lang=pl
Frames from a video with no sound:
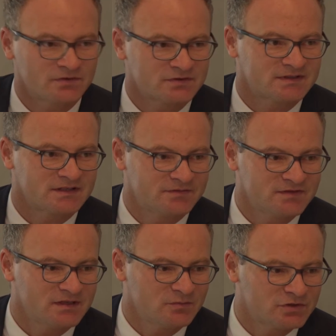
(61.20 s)

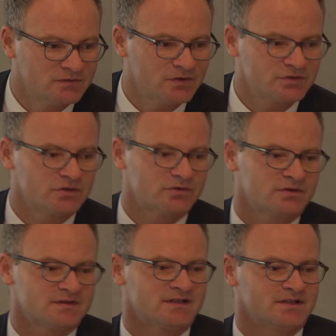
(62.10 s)
emeryturze, jak i również o
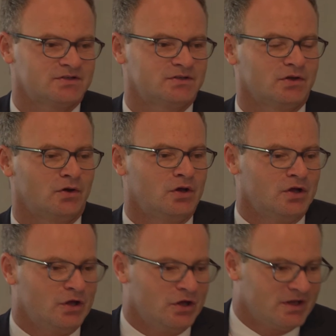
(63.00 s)
inwestycjach w
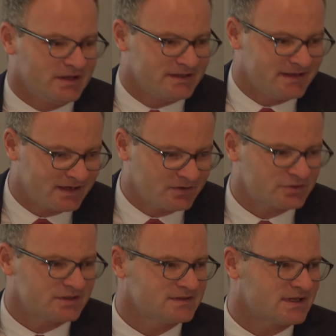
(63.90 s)

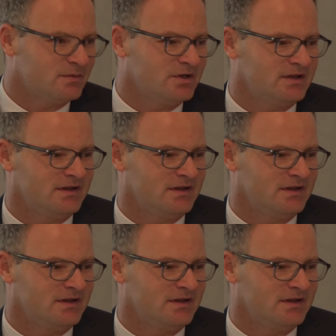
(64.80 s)
edukację czy w